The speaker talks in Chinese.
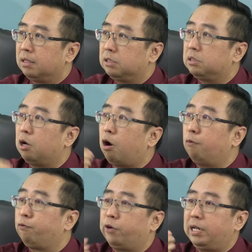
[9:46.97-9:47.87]
就是
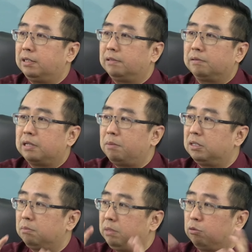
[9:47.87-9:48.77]
off grid，他们
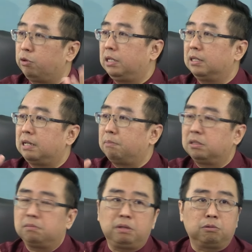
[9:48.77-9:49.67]
是没有 grid 的，他们
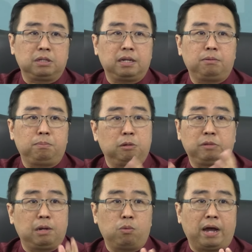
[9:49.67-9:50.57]
是没有电没有
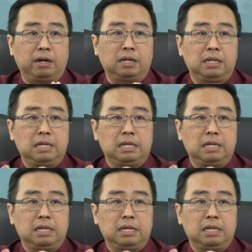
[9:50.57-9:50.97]
电网的。